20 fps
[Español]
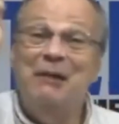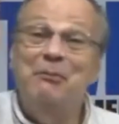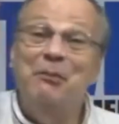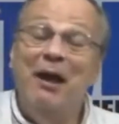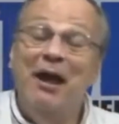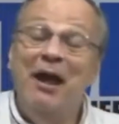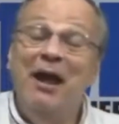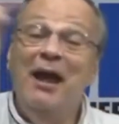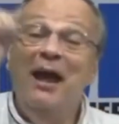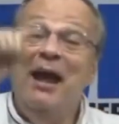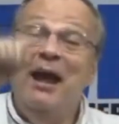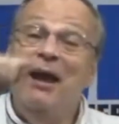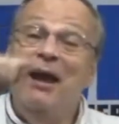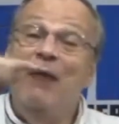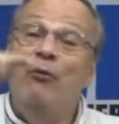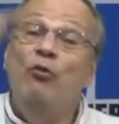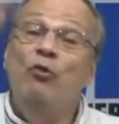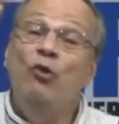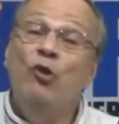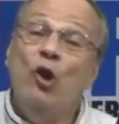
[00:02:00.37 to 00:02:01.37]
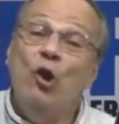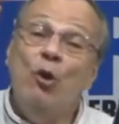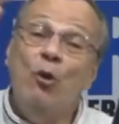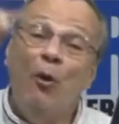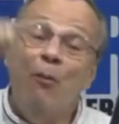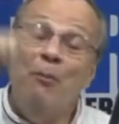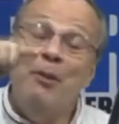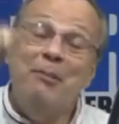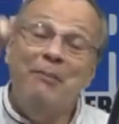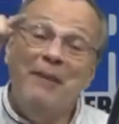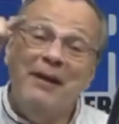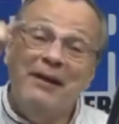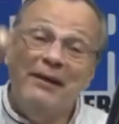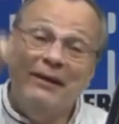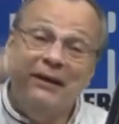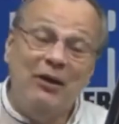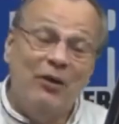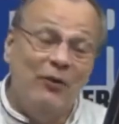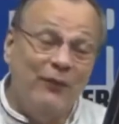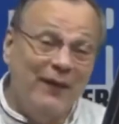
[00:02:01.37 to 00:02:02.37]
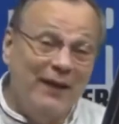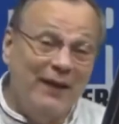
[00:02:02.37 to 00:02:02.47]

El, es uno de los hombres más ricos